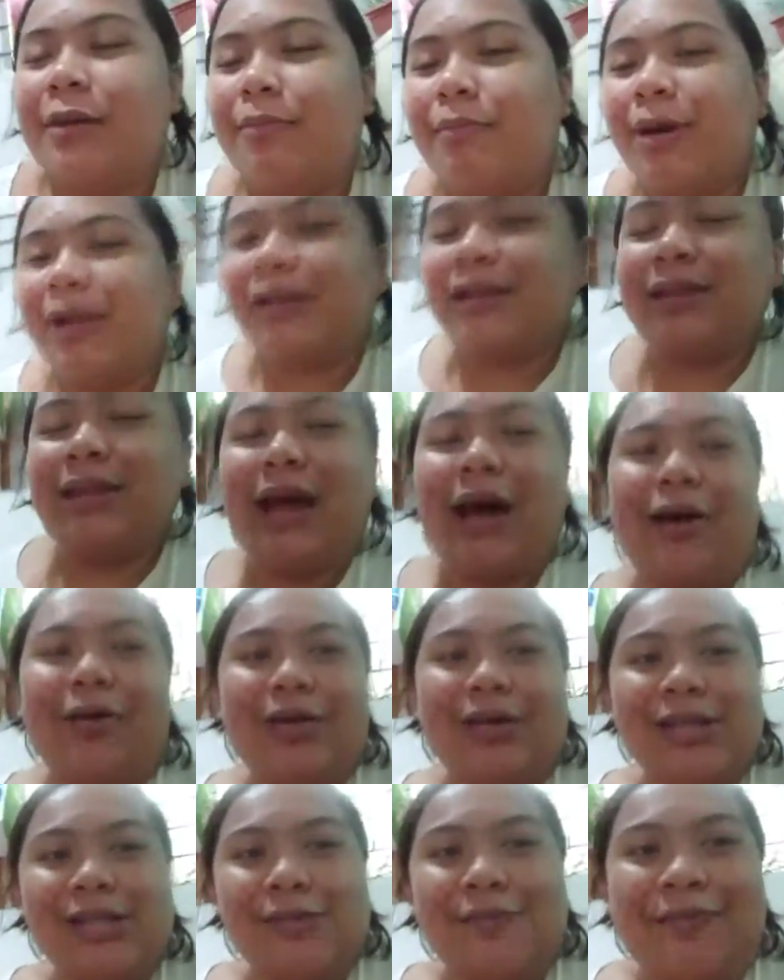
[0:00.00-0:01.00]
But now,
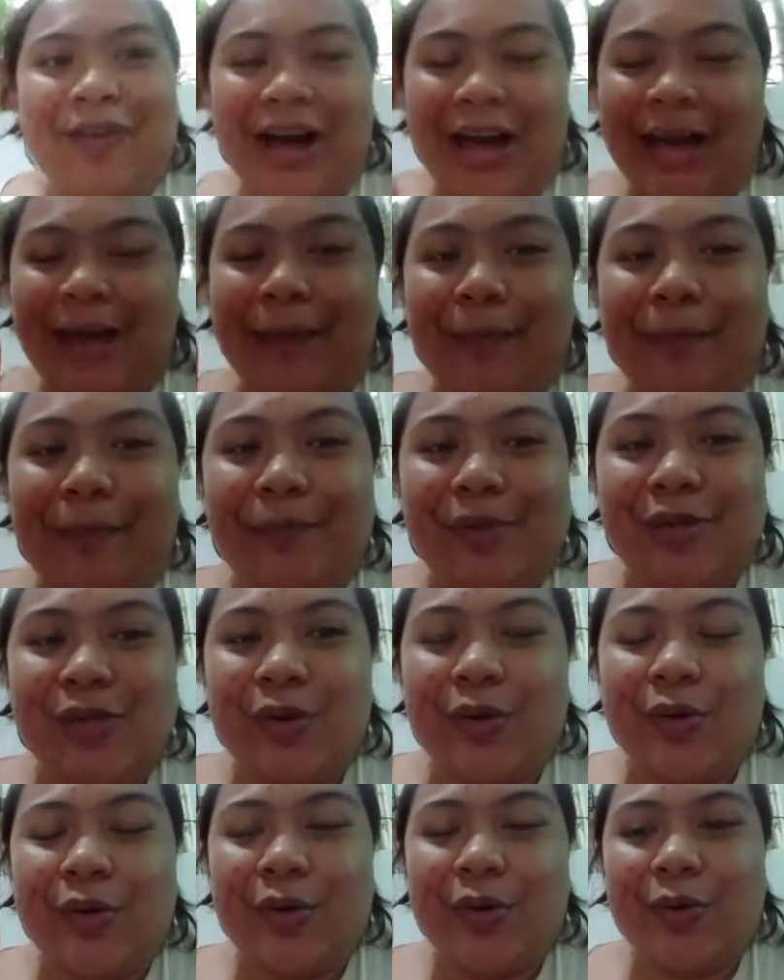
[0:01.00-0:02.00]
it's 5. So,